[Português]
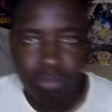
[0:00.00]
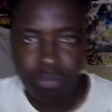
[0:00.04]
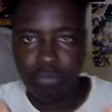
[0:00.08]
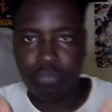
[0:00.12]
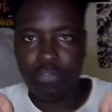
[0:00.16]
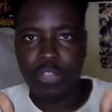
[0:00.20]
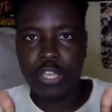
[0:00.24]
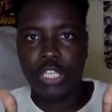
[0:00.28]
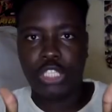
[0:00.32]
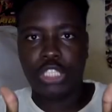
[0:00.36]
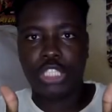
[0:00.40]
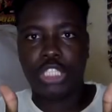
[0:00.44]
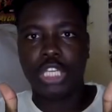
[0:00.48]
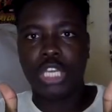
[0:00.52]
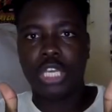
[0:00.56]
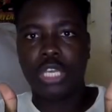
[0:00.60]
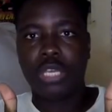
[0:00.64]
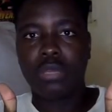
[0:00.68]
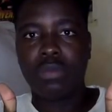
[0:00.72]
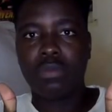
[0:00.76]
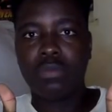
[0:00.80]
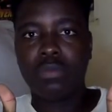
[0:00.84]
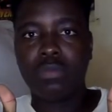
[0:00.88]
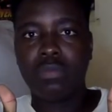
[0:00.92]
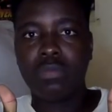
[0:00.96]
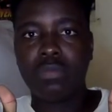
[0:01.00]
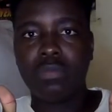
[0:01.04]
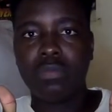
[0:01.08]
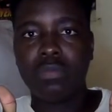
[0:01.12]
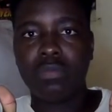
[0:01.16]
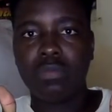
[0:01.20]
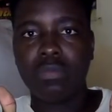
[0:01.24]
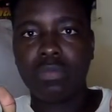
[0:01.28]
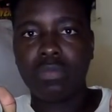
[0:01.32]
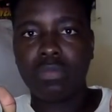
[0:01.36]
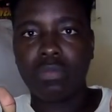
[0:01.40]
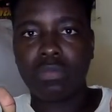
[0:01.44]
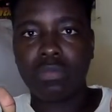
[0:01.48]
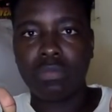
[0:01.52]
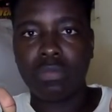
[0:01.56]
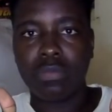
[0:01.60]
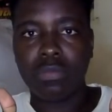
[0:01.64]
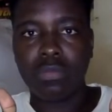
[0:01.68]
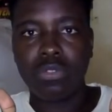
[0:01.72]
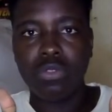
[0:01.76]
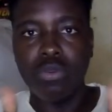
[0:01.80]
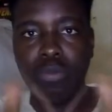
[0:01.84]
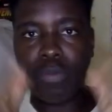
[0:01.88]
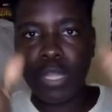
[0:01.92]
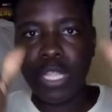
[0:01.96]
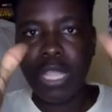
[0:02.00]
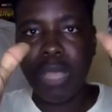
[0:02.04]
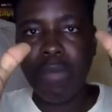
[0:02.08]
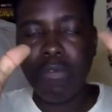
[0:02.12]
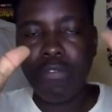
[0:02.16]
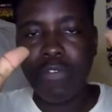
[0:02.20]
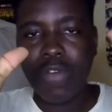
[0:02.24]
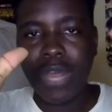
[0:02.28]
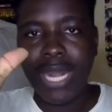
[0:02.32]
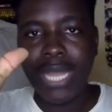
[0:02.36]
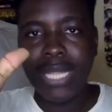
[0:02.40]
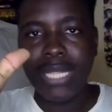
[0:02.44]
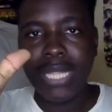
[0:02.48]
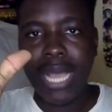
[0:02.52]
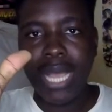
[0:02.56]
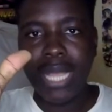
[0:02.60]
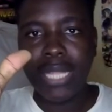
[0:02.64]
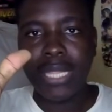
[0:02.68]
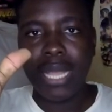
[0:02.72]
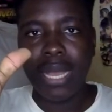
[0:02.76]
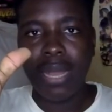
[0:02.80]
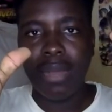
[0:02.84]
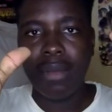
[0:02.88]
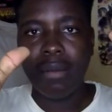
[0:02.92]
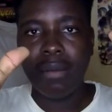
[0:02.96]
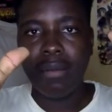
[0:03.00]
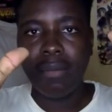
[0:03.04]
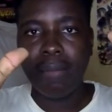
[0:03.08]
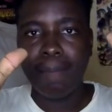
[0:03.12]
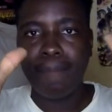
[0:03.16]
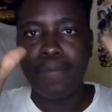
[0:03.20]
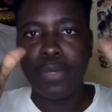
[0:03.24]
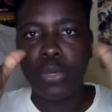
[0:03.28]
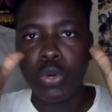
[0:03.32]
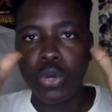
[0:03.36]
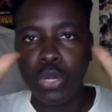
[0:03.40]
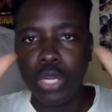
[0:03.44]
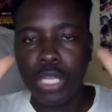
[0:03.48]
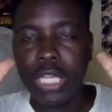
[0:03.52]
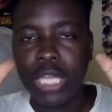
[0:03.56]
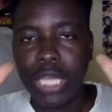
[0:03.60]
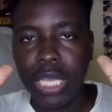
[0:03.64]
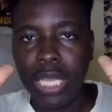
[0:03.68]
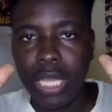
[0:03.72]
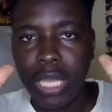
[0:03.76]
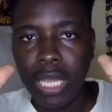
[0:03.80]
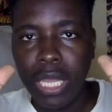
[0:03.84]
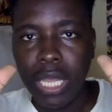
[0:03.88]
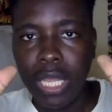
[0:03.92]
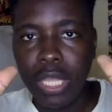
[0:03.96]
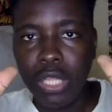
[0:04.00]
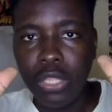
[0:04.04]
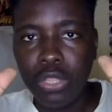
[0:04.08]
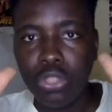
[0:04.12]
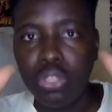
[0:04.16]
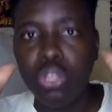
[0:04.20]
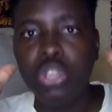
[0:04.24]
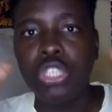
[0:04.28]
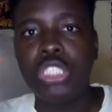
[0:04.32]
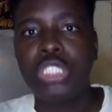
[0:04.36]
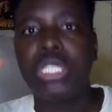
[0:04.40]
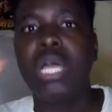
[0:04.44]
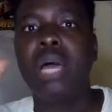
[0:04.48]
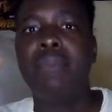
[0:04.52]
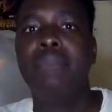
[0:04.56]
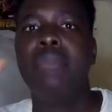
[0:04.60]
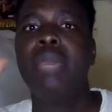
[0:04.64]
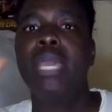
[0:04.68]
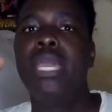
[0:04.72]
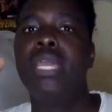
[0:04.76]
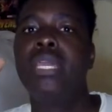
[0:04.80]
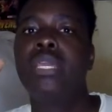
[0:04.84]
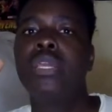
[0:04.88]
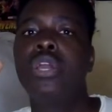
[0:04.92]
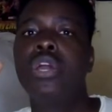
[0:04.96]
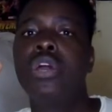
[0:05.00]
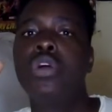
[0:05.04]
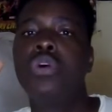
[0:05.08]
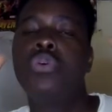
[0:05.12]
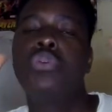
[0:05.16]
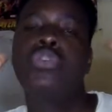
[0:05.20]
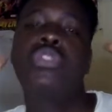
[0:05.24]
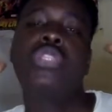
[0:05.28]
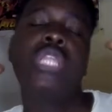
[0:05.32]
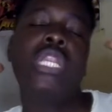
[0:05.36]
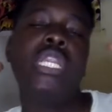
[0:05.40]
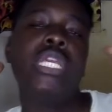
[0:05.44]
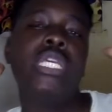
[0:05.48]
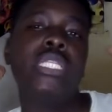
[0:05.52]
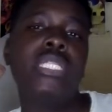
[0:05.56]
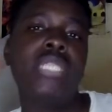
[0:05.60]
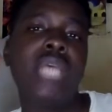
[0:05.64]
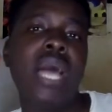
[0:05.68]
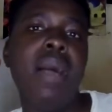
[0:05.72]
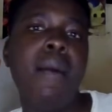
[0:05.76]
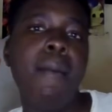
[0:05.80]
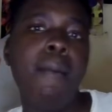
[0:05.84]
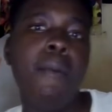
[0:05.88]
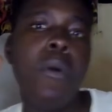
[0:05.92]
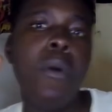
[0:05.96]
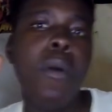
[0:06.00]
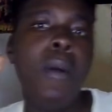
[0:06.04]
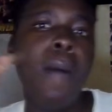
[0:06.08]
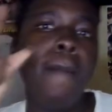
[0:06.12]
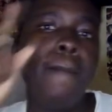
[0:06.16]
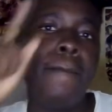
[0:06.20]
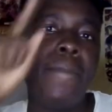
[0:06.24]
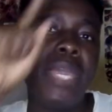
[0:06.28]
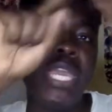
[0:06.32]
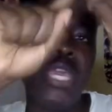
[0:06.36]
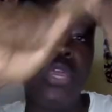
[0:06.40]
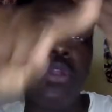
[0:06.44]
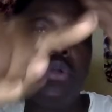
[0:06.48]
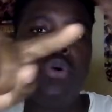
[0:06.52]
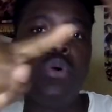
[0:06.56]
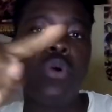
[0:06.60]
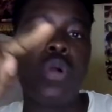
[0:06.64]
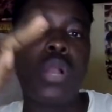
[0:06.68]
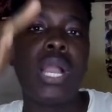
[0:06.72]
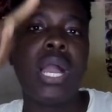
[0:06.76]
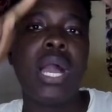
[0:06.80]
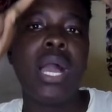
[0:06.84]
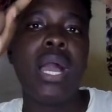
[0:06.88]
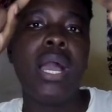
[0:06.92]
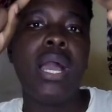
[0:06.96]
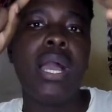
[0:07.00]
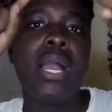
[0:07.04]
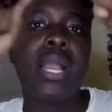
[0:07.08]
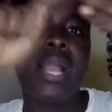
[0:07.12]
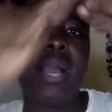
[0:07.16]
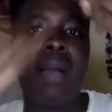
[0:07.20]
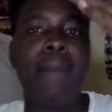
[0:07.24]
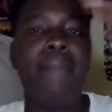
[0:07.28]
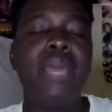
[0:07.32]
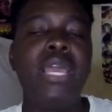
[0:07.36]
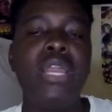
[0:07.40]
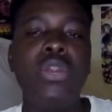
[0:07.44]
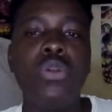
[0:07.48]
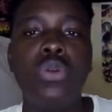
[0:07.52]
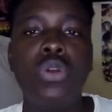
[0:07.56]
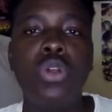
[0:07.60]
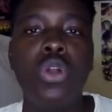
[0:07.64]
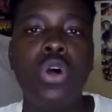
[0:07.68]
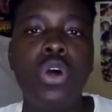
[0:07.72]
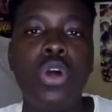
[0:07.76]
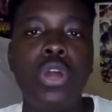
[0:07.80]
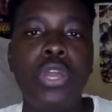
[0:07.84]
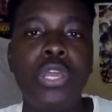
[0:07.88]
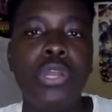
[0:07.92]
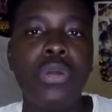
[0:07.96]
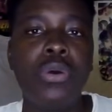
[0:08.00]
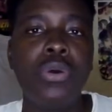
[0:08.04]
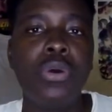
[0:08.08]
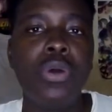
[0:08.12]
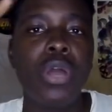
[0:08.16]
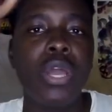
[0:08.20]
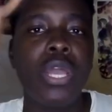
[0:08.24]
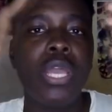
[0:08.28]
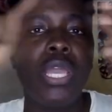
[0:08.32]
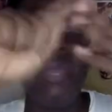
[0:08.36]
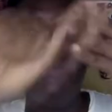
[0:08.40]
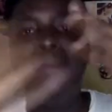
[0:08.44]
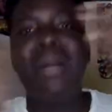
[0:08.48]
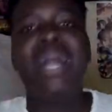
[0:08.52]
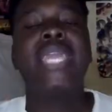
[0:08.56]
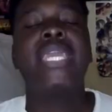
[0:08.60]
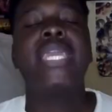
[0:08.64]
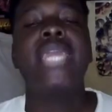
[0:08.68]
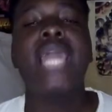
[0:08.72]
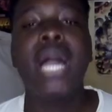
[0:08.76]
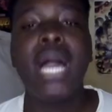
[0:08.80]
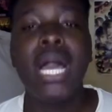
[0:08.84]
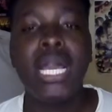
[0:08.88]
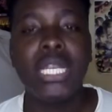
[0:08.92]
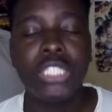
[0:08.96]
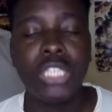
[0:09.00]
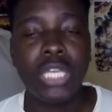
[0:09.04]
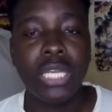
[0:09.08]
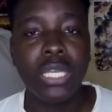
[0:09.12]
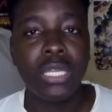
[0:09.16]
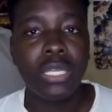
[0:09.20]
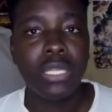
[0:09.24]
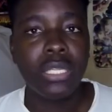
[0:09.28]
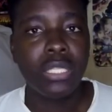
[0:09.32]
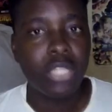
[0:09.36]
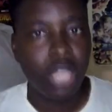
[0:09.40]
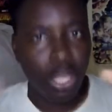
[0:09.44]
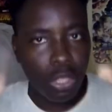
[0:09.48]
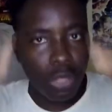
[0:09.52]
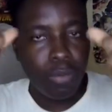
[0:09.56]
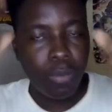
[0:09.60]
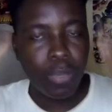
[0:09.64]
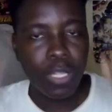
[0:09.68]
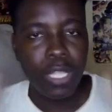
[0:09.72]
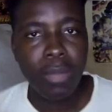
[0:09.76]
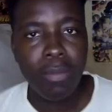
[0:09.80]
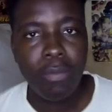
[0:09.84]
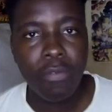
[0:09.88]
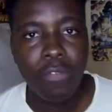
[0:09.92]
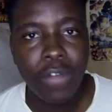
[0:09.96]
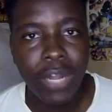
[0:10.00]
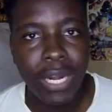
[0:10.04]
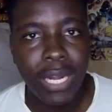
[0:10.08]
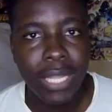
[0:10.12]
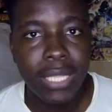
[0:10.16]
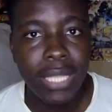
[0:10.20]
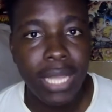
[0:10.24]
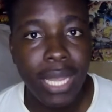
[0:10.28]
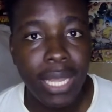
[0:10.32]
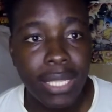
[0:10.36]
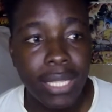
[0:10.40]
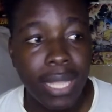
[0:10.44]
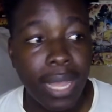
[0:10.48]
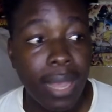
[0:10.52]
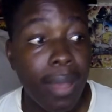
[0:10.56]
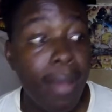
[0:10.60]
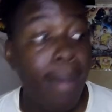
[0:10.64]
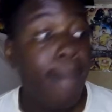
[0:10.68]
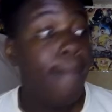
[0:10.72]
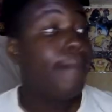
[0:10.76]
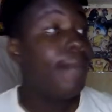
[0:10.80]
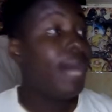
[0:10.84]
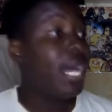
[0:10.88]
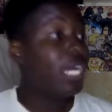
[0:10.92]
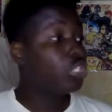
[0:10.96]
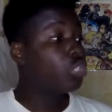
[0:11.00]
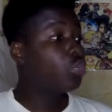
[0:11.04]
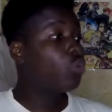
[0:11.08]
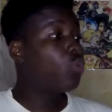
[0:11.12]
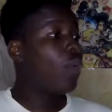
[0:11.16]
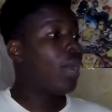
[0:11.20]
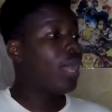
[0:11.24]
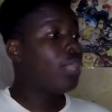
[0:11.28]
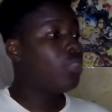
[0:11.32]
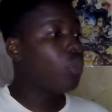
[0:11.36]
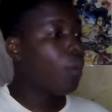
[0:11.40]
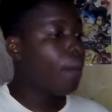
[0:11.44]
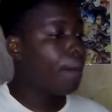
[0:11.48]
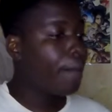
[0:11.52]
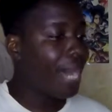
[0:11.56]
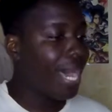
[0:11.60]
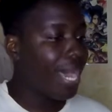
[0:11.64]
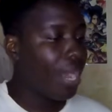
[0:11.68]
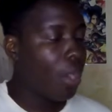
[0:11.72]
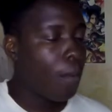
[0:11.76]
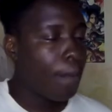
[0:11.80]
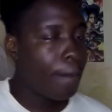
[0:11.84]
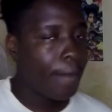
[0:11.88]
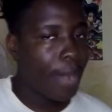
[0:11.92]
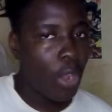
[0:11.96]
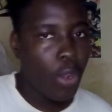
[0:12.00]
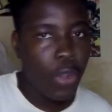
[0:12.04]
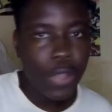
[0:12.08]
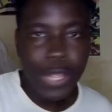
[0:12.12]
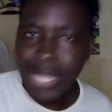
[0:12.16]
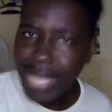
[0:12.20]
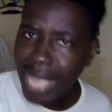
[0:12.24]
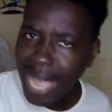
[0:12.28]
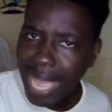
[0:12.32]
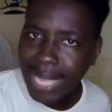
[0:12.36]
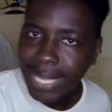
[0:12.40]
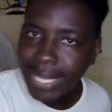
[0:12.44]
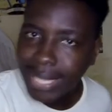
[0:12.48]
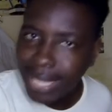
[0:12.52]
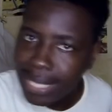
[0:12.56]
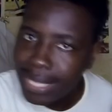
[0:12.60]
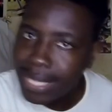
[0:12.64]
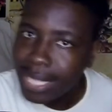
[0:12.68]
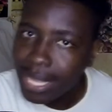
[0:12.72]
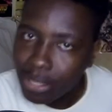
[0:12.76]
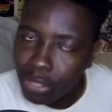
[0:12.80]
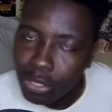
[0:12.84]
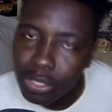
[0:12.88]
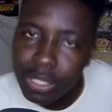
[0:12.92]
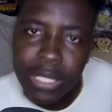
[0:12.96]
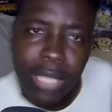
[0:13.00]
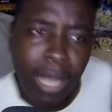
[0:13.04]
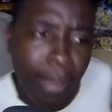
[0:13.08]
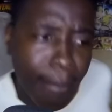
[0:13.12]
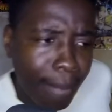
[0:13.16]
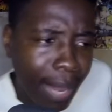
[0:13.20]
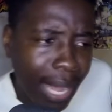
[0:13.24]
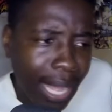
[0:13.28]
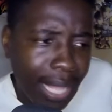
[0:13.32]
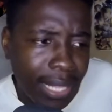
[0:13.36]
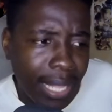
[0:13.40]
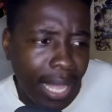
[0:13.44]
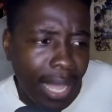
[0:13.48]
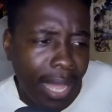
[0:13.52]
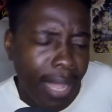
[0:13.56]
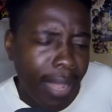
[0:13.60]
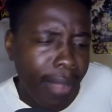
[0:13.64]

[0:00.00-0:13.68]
fixe, não podemos falar nada, porque nós também utilizamos peruca, cabelo loiro e maquiagem. Então não podemos falar nada. Mas quando param para olhar aqui na nossa banda,